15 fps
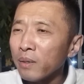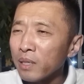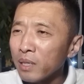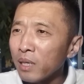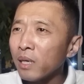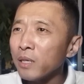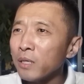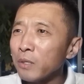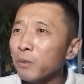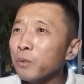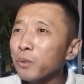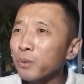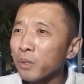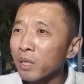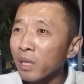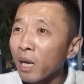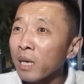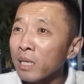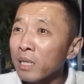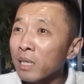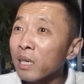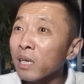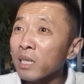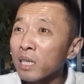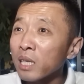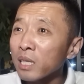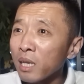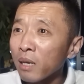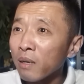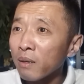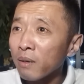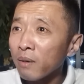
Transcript: 一个很优秀的男人能让你给捡了？